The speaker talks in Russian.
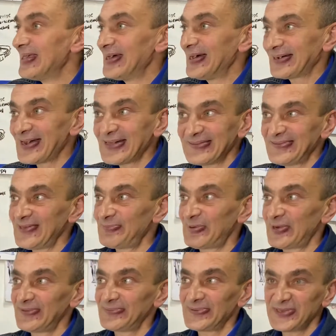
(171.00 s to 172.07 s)
Разных
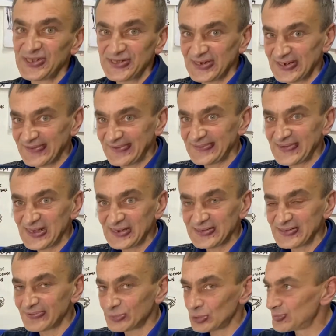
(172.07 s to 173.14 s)
производителей
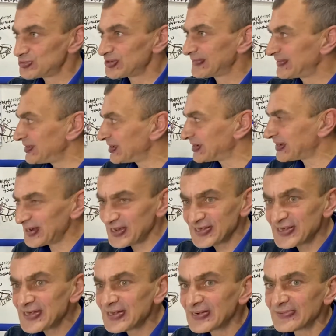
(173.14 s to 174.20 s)
стельки, в том числе и
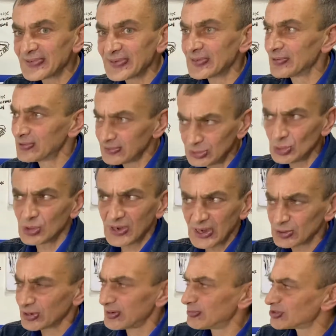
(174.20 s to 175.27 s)
коррегировали, ну,
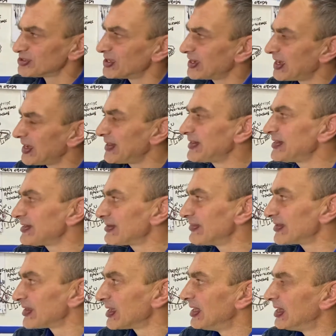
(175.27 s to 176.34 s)
которые можно
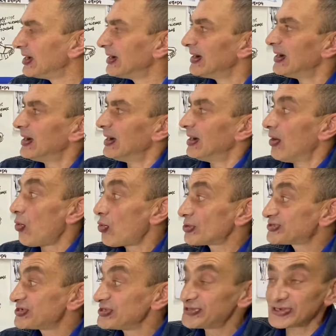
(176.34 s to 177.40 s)
коррегировать.
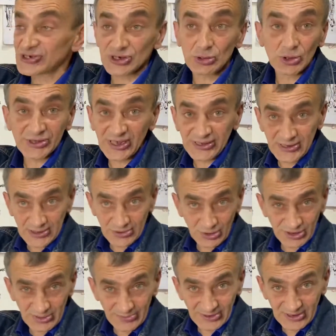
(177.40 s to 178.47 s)
Очень тяжело такие
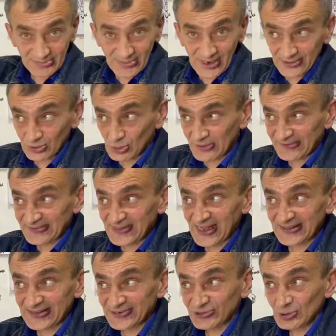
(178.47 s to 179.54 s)
ноги поднимать. То есть
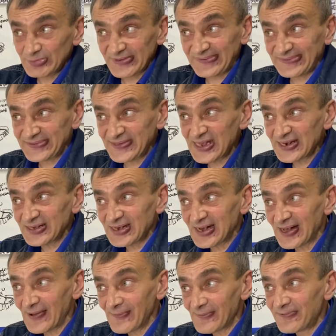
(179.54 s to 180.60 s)
надо, чтобы
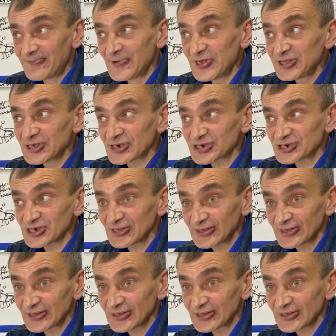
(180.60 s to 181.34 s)
стелька выдержала